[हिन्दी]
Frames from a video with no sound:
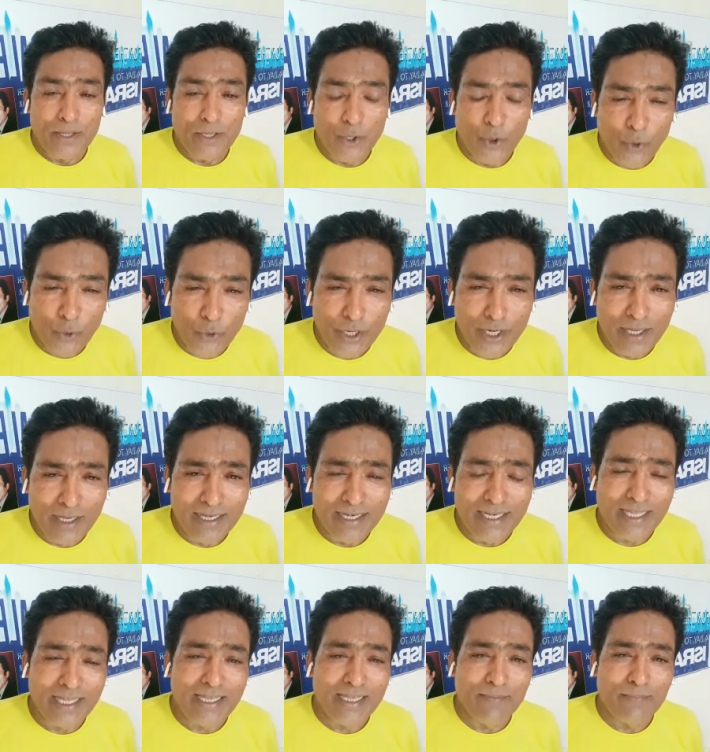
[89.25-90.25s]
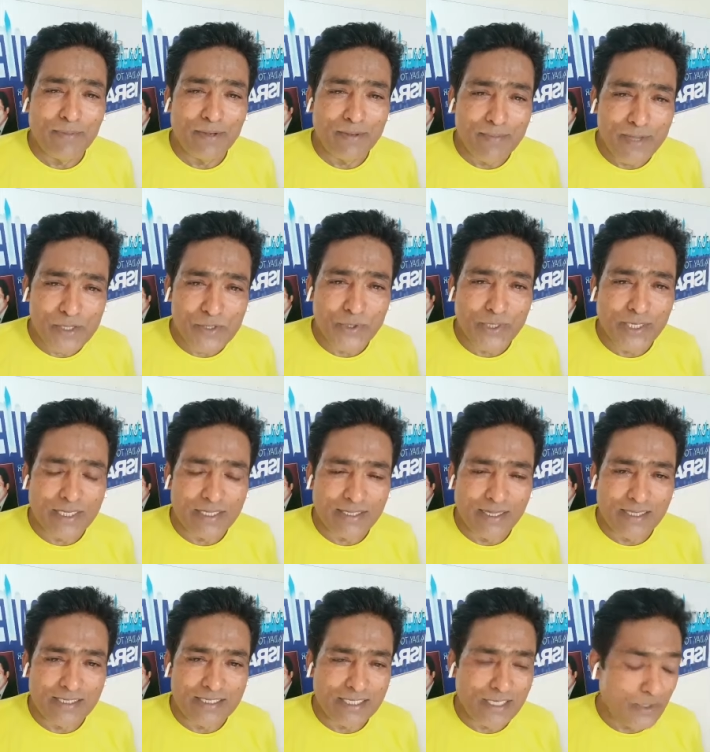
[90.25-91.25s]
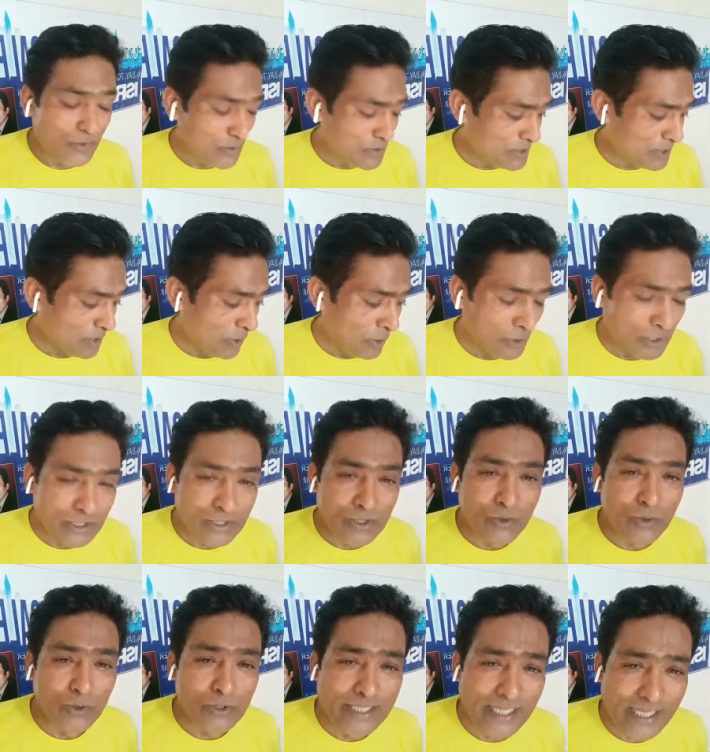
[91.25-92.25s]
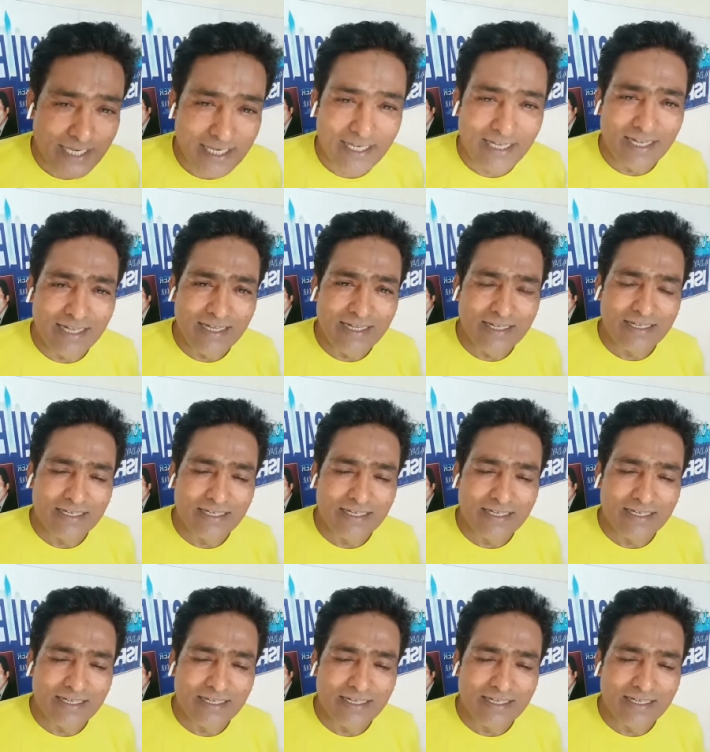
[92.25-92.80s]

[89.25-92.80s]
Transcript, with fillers: यहुन्ना ने परमेश्वर के दास ने उस औरत को देखा